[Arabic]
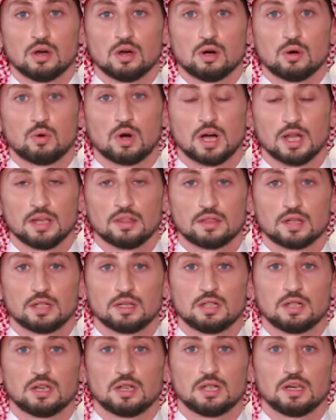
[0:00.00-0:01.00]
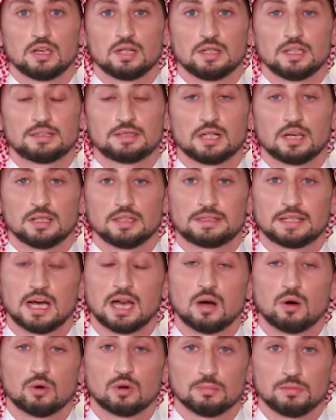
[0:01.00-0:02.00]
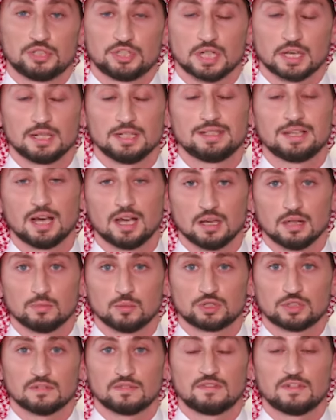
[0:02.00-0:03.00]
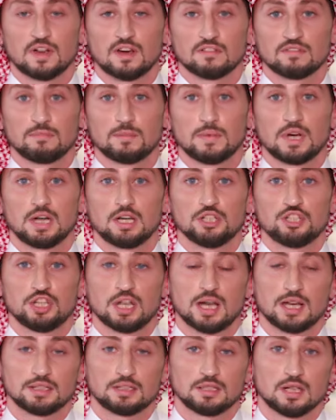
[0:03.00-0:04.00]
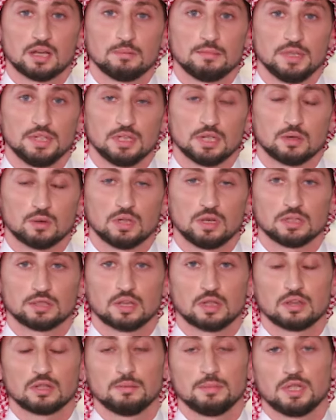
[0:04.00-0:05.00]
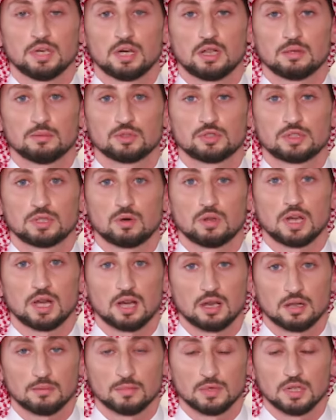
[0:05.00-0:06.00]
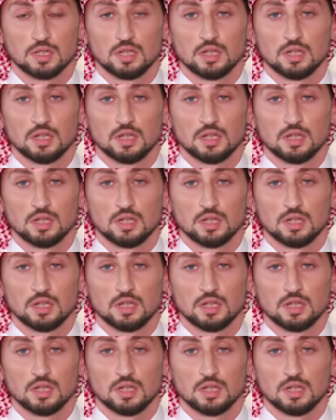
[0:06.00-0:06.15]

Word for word: وايضا نتعاون بشكل دائم وشفاف مع الجهات الامنيه والتنظيميه على مستوى العالم